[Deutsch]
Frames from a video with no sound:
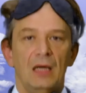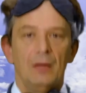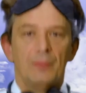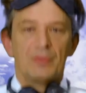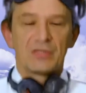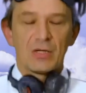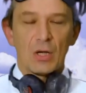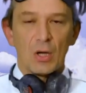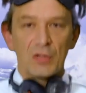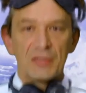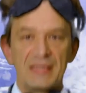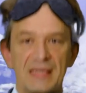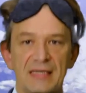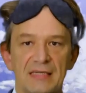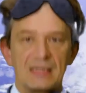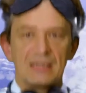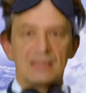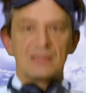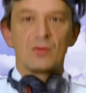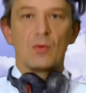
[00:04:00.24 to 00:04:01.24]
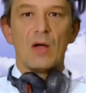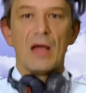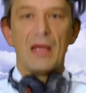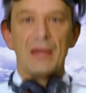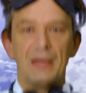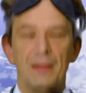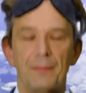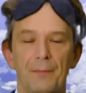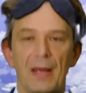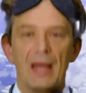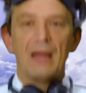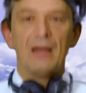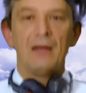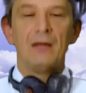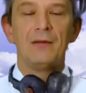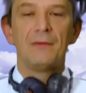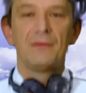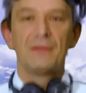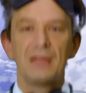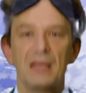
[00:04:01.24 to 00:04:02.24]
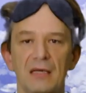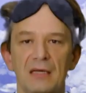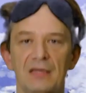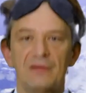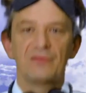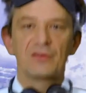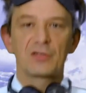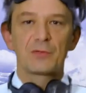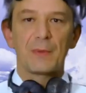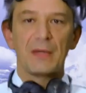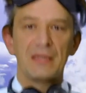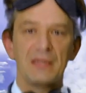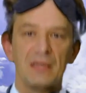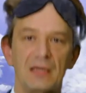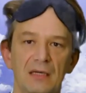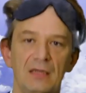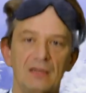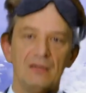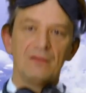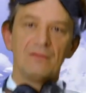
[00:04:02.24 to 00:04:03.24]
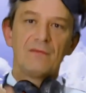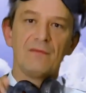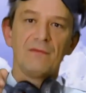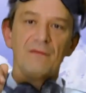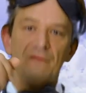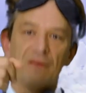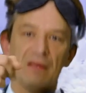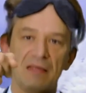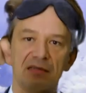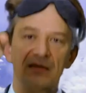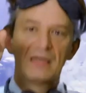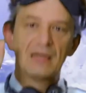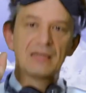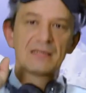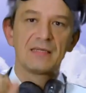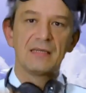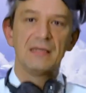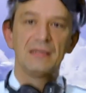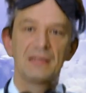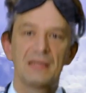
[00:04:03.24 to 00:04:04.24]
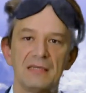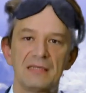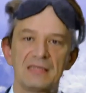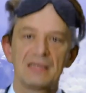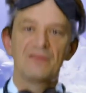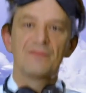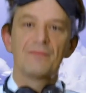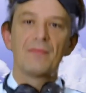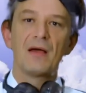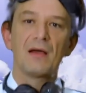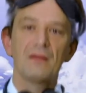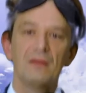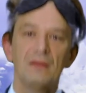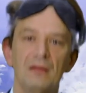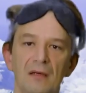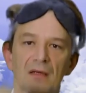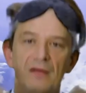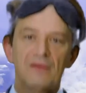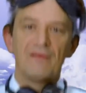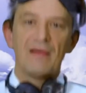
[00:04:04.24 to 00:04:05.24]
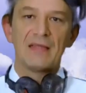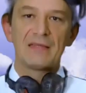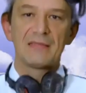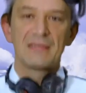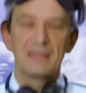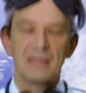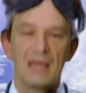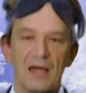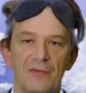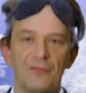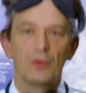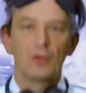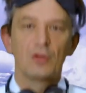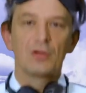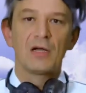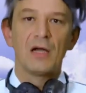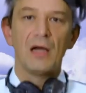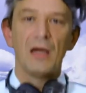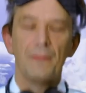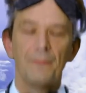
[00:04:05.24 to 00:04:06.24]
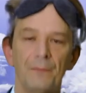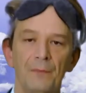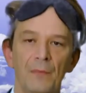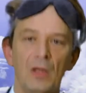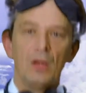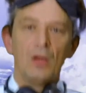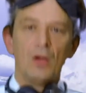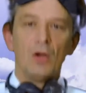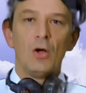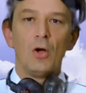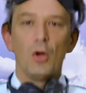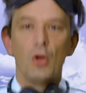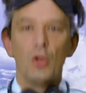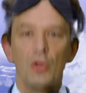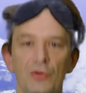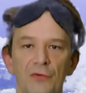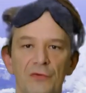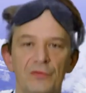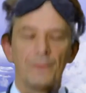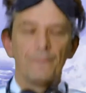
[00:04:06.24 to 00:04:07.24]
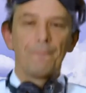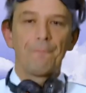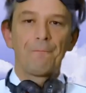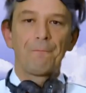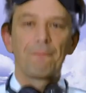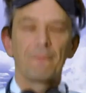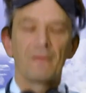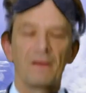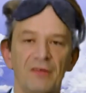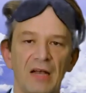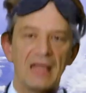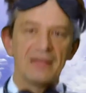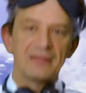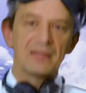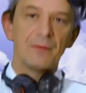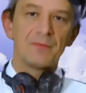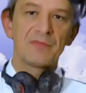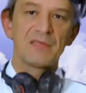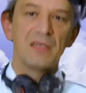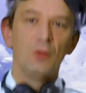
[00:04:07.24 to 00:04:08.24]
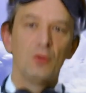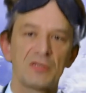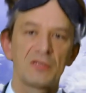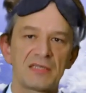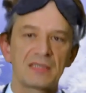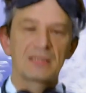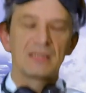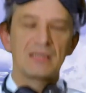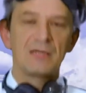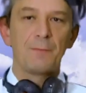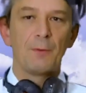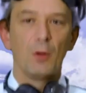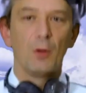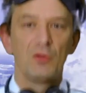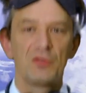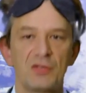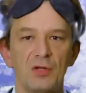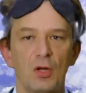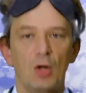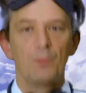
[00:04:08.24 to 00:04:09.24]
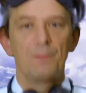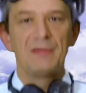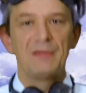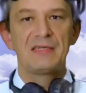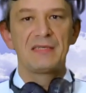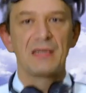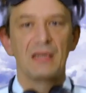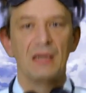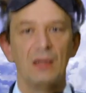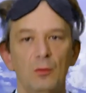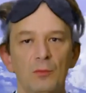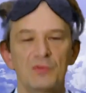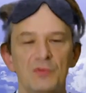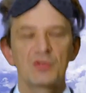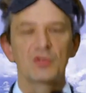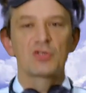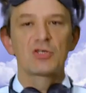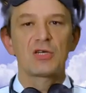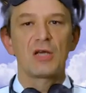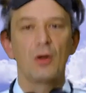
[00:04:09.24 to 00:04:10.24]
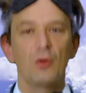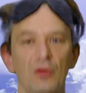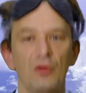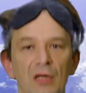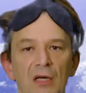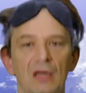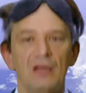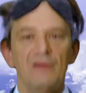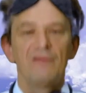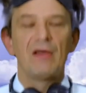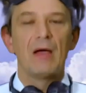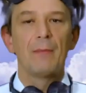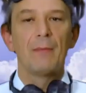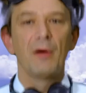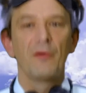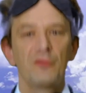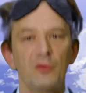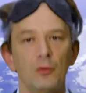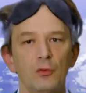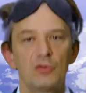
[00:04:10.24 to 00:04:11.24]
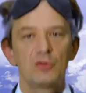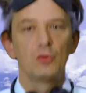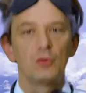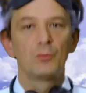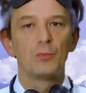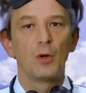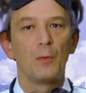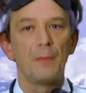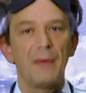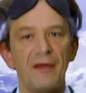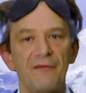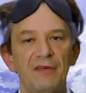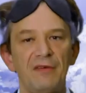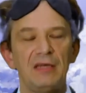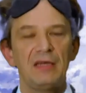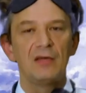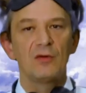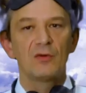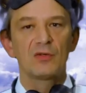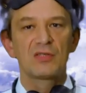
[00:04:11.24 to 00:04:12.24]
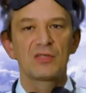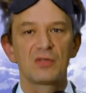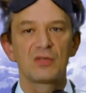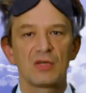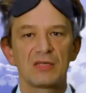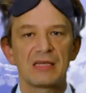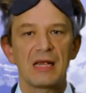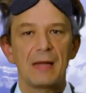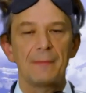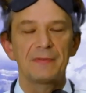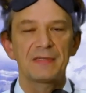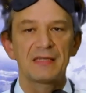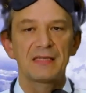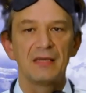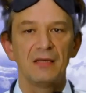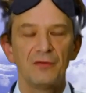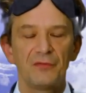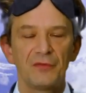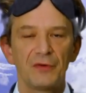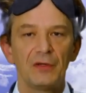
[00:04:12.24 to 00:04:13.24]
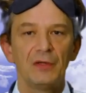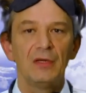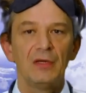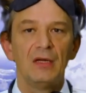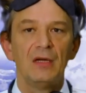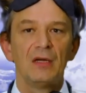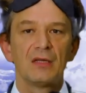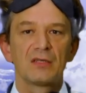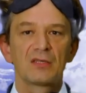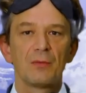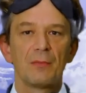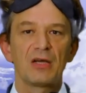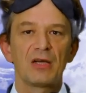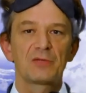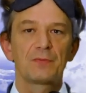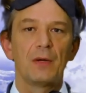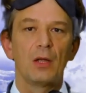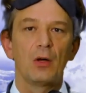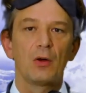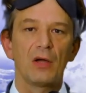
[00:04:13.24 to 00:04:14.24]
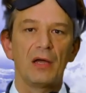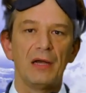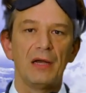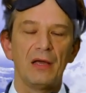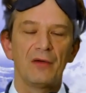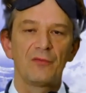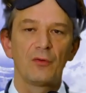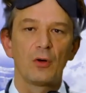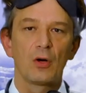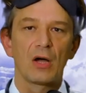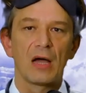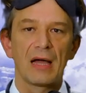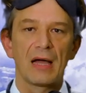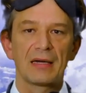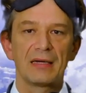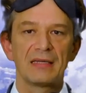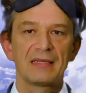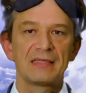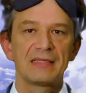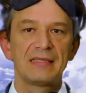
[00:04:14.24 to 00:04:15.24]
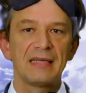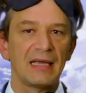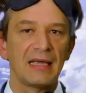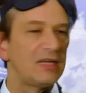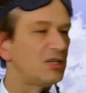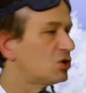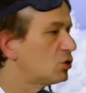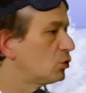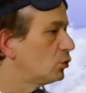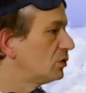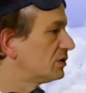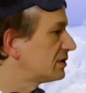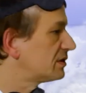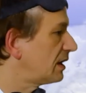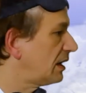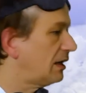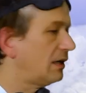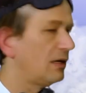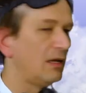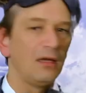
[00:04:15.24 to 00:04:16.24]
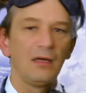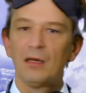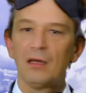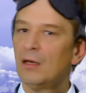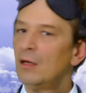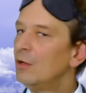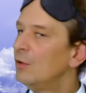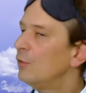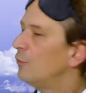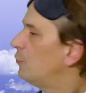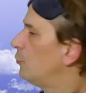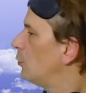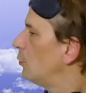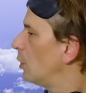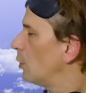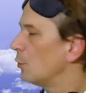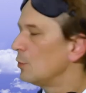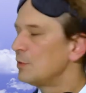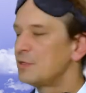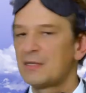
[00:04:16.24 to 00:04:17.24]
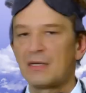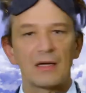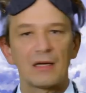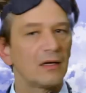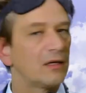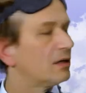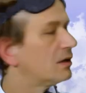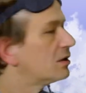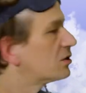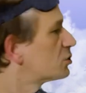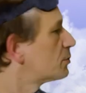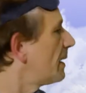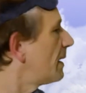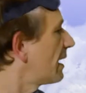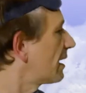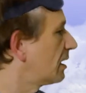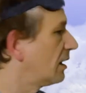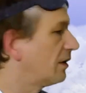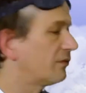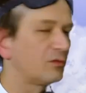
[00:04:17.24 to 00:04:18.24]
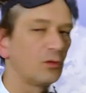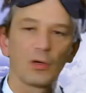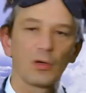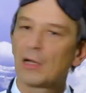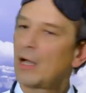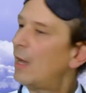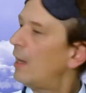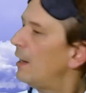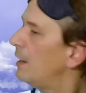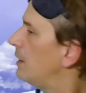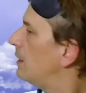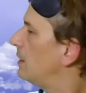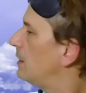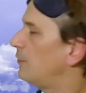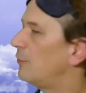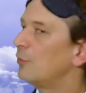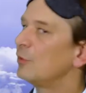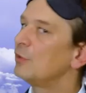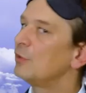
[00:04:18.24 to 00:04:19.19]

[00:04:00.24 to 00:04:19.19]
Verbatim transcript: Besorgen Sie sich so einen Ball ich verspreche Ihnen, wenn Sie das intensiv machen, werden Sie Erfolg haben und vielleicht haben Sie Lust, sich bei uns noch ein bisschen umzuschauen. Wir haben auf YouTube noch mehr Videos zur Selbsthilfe, zum Beispiel auch ein hervorragendes Drehstuhltraining für unsere Schwerkraftorgane, die für